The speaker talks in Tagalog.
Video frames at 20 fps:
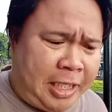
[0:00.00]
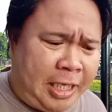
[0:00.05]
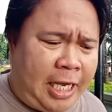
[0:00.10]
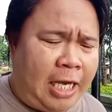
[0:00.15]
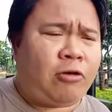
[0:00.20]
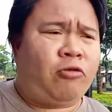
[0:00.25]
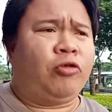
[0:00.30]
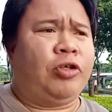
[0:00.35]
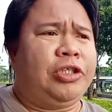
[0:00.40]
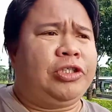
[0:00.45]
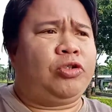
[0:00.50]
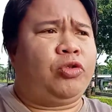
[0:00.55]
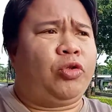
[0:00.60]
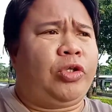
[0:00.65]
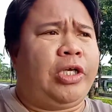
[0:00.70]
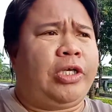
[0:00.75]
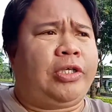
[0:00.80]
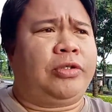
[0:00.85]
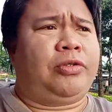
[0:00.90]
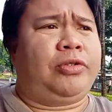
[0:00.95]
akong
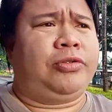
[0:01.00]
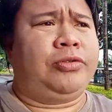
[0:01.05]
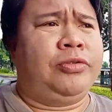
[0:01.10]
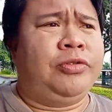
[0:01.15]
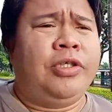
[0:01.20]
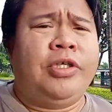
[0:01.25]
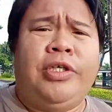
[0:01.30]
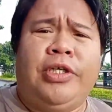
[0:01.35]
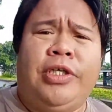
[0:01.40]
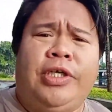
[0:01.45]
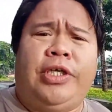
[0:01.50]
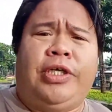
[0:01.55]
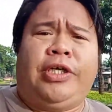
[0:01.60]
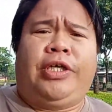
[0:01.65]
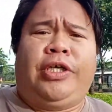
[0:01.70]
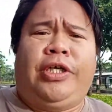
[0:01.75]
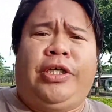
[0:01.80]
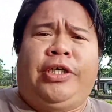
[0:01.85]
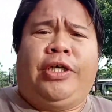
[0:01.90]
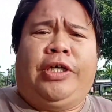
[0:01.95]
istorya roon.
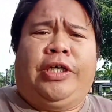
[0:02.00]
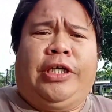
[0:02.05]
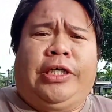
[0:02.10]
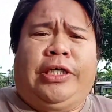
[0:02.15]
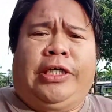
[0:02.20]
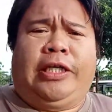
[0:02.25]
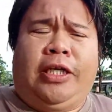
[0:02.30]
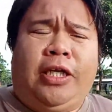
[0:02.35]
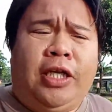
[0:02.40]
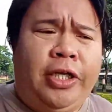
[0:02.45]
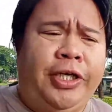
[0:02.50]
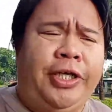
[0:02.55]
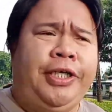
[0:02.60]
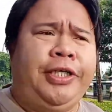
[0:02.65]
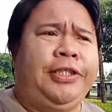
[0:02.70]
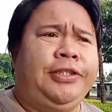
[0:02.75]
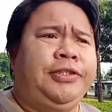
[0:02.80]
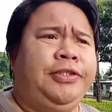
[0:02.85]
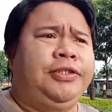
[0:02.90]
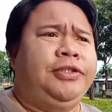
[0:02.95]

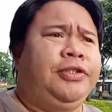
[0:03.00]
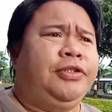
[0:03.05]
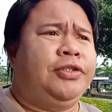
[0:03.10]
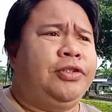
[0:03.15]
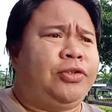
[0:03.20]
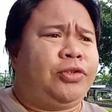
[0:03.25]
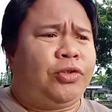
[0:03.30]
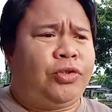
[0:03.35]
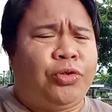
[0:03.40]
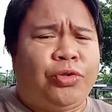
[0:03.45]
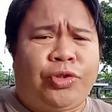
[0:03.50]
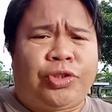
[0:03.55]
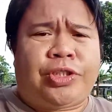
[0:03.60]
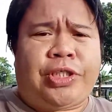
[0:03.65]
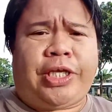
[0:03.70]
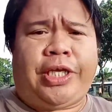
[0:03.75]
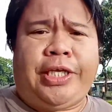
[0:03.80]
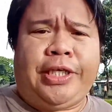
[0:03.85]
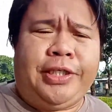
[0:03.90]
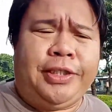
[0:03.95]
Learn to
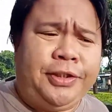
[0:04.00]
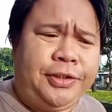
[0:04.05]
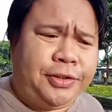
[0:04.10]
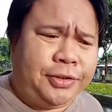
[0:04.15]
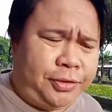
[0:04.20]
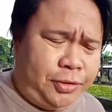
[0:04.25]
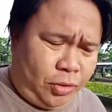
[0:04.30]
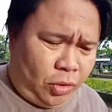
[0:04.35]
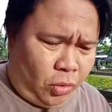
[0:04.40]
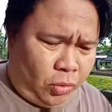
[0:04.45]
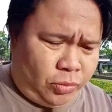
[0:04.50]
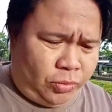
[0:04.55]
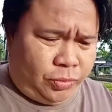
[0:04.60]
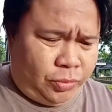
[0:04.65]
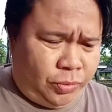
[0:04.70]
say no.